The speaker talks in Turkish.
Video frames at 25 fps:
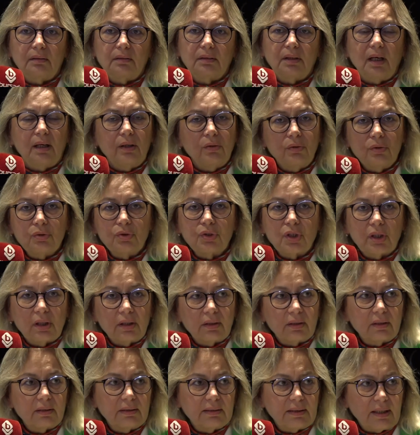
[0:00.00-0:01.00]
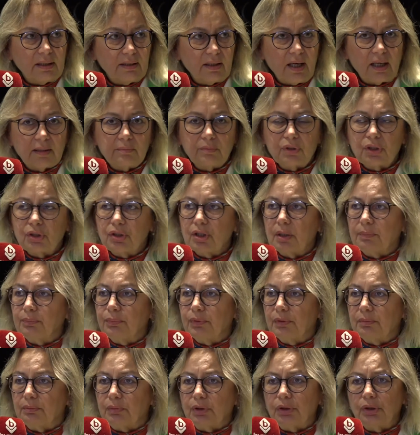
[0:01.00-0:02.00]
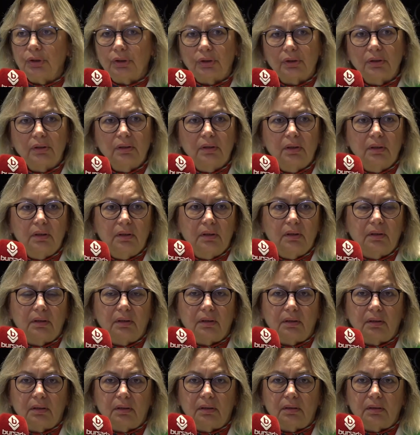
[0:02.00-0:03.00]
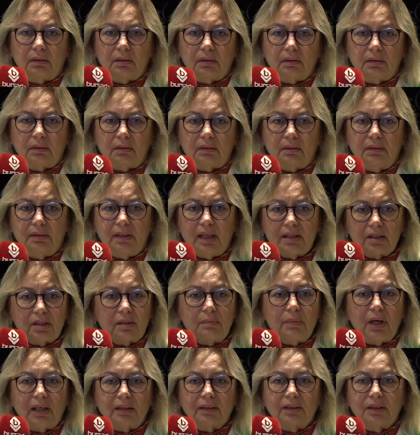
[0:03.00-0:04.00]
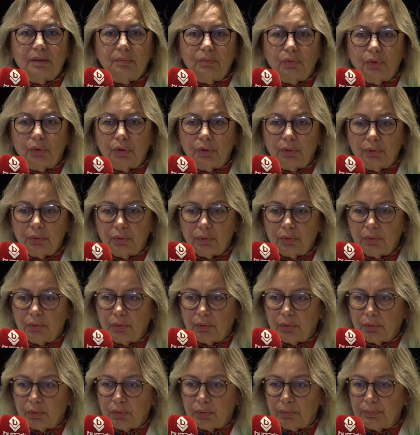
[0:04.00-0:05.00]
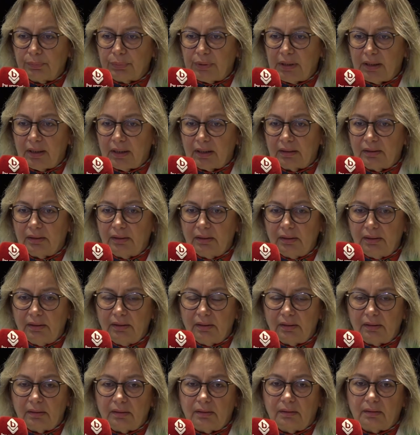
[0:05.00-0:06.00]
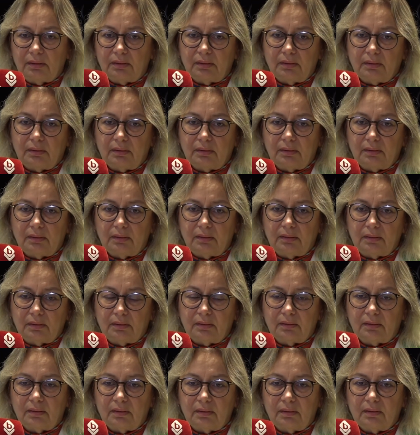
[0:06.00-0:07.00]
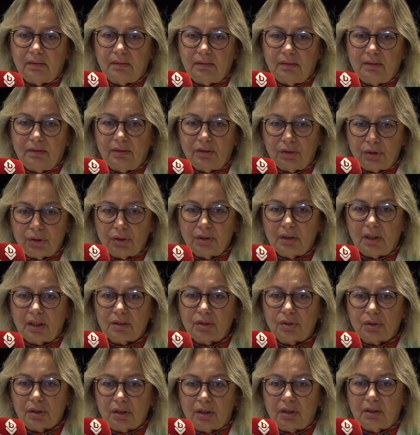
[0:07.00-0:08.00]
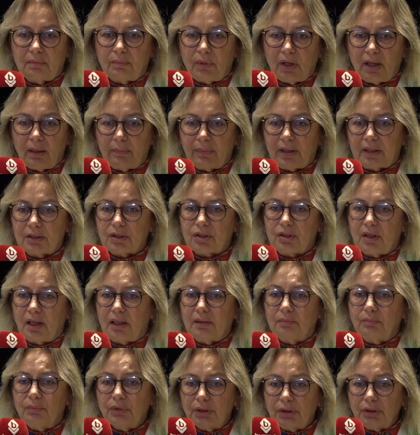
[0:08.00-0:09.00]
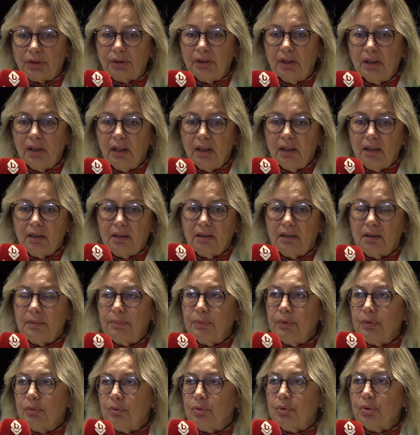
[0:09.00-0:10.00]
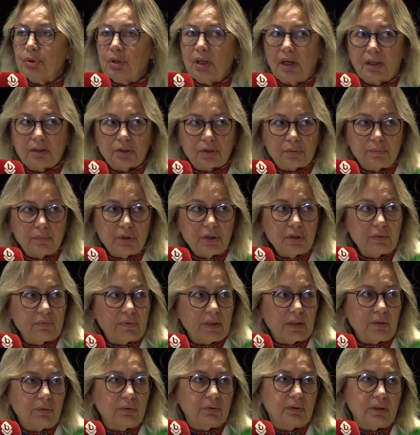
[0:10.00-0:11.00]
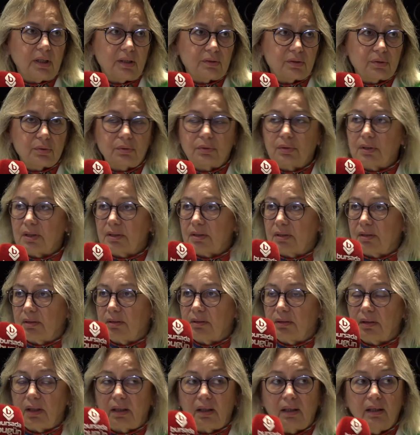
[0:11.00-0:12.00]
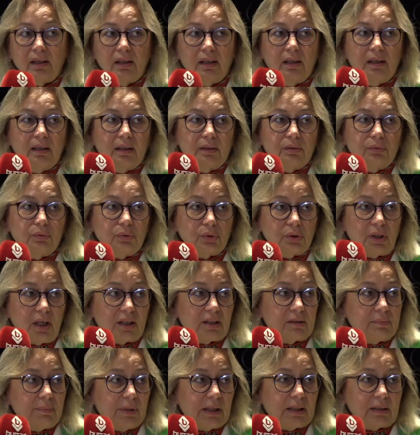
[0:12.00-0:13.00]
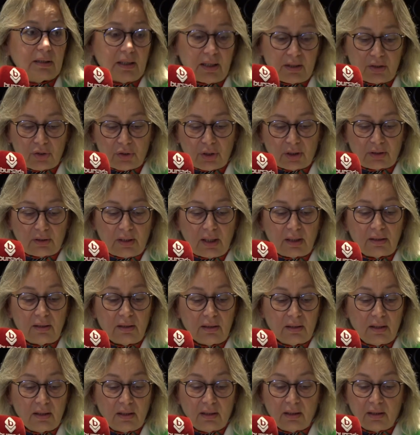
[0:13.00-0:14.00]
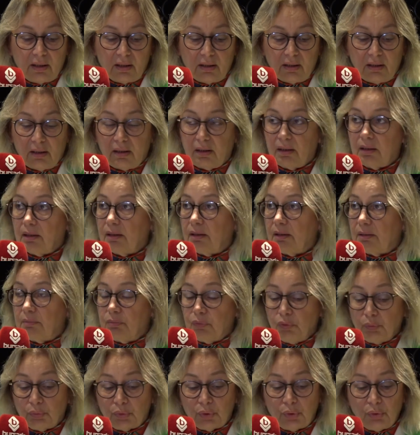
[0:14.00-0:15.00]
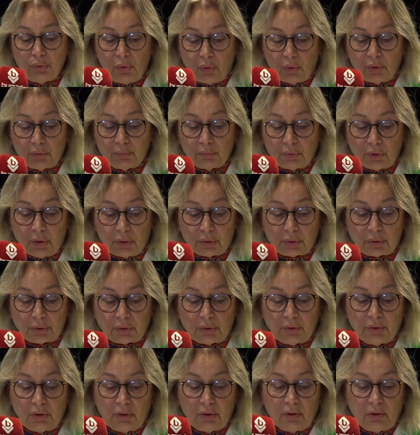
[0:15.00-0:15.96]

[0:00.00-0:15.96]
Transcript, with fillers: Daha önce denenmiş, yapılmış, e, ne zaman ki bu e, planın e, dışına çıkılmaya başlanmış, ipin ucu kaçmış ve ondan sonrasını da düzeltmek gerçekten e, mümkün olmuyor.